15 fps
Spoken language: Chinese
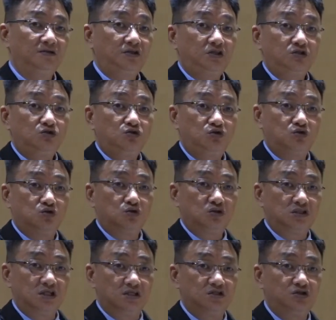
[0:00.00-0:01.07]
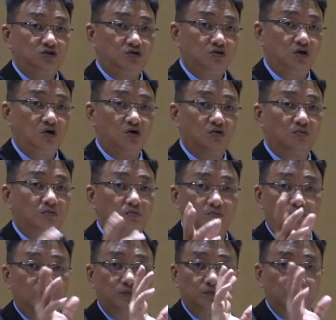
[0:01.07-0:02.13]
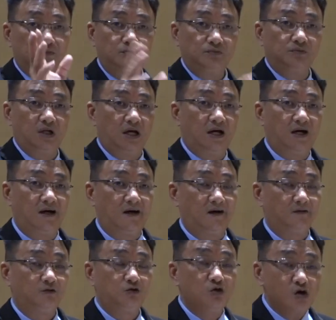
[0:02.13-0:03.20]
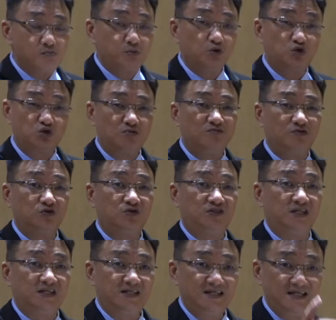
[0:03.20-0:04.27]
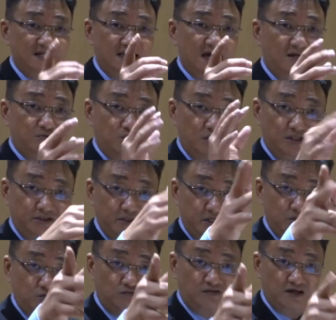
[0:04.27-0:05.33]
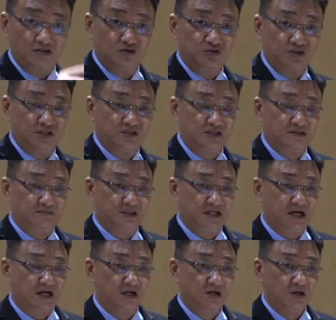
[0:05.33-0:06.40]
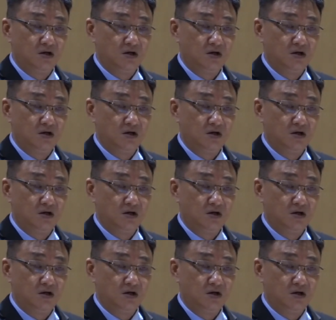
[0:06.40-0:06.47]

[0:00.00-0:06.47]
基督徒得救后啊，若不顺服神，依然会跌入犯罪的生命啊。